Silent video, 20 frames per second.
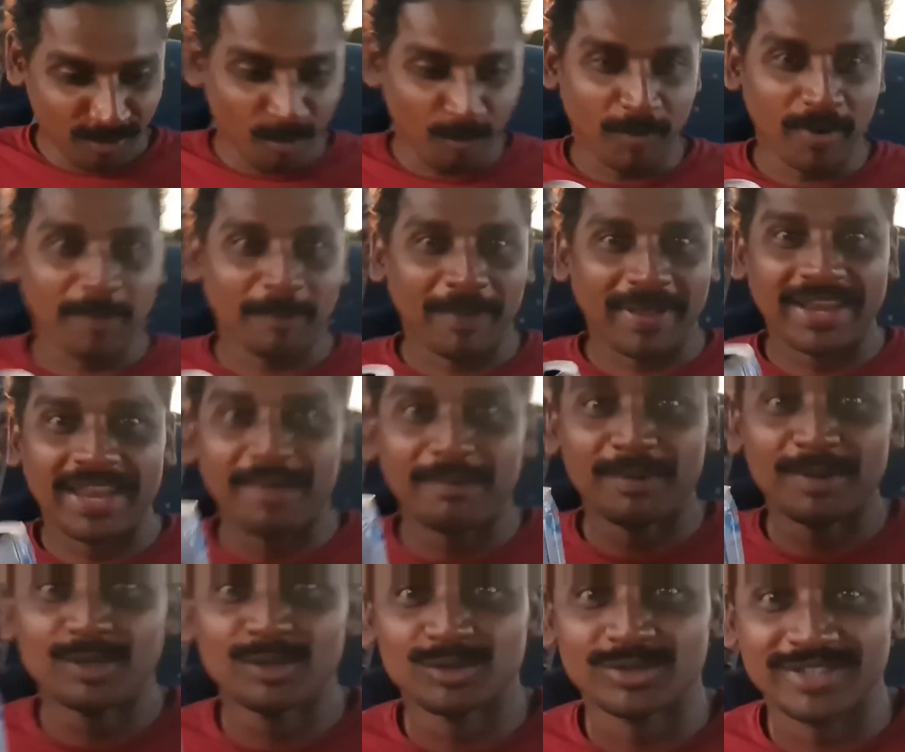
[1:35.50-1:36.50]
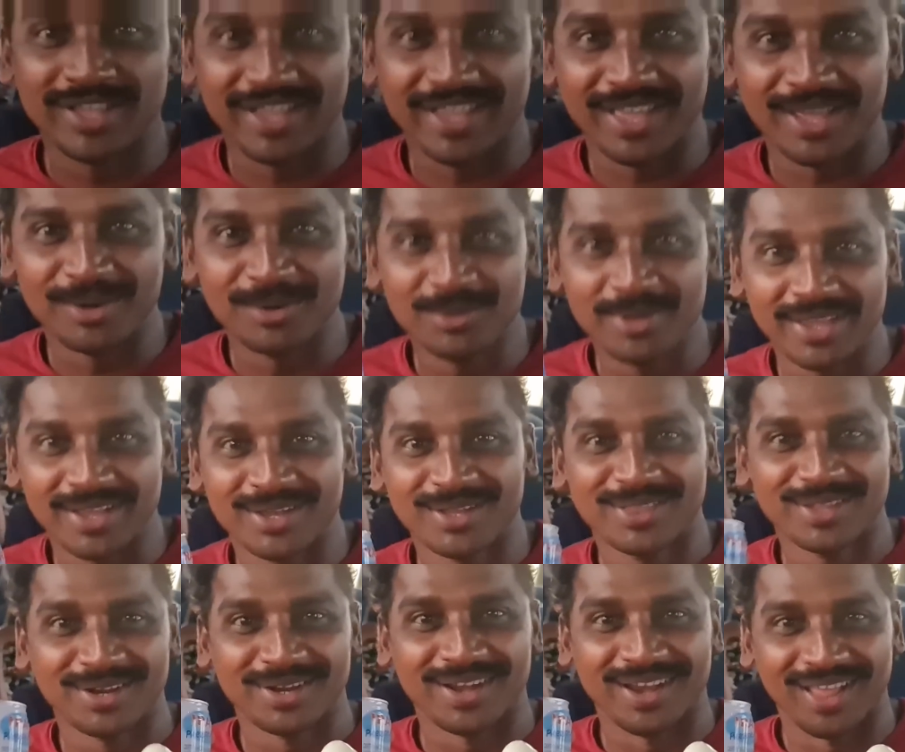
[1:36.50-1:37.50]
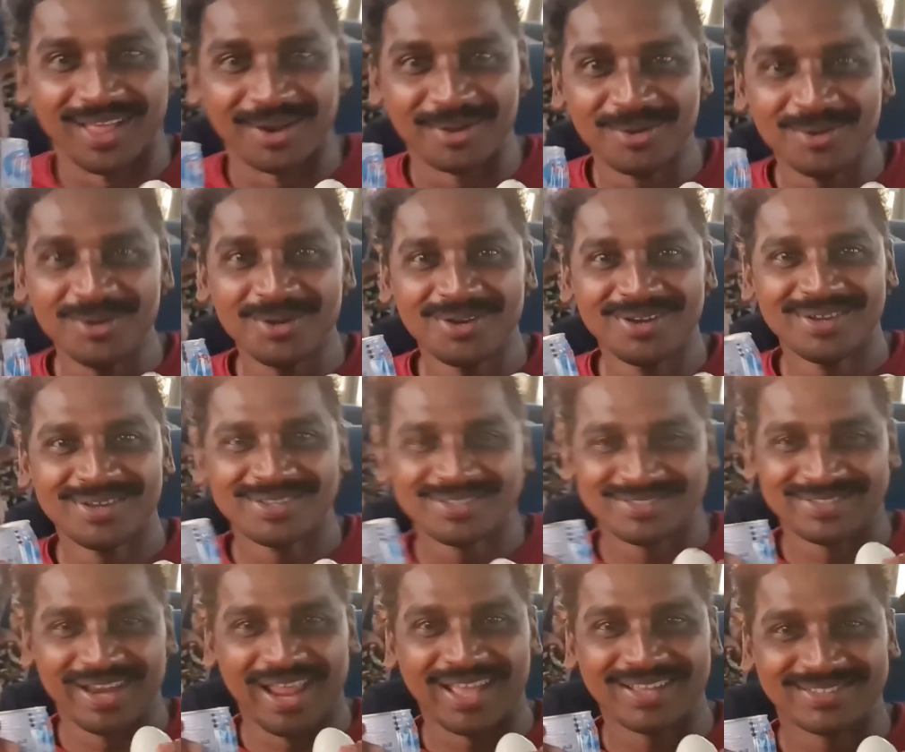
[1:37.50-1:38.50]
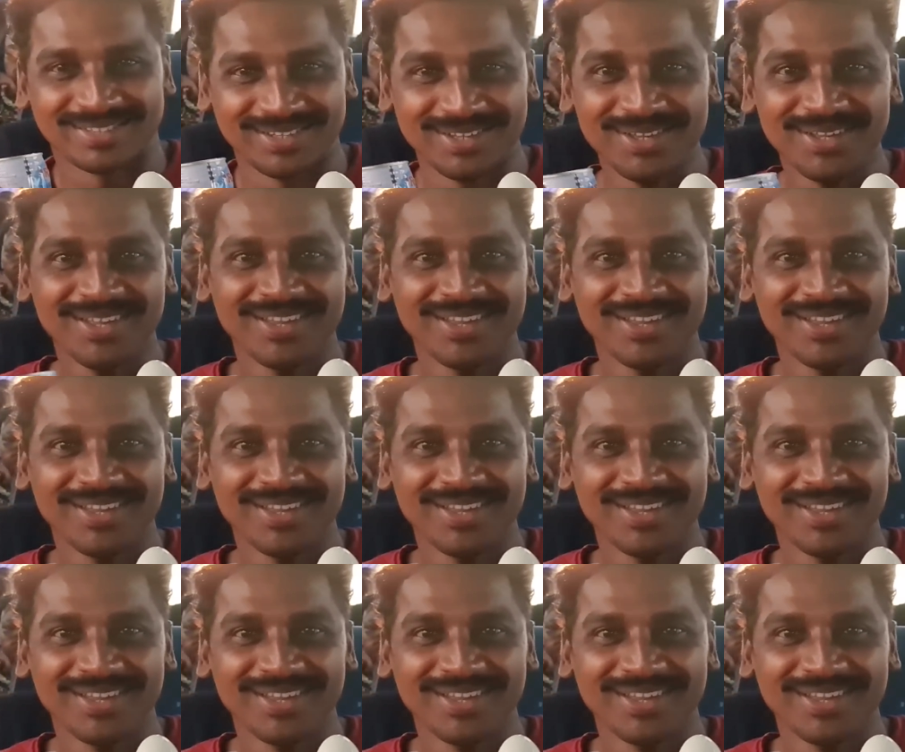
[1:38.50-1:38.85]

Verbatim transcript: ఇప్పుడే పైనాపిల్ జ్యూస్ తాగాను ఎక్కువ తింటున్నాను స్నాక్స్